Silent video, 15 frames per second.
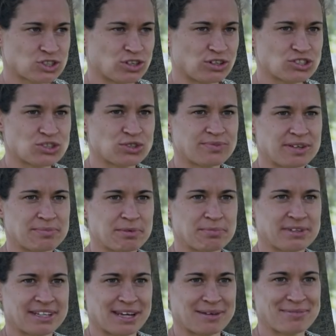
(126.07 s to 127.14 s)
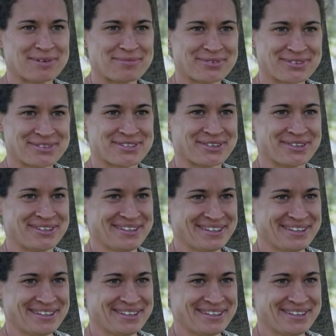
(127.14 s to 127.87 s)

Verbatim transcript: schauen schon, wem ich mit heimnehme und so.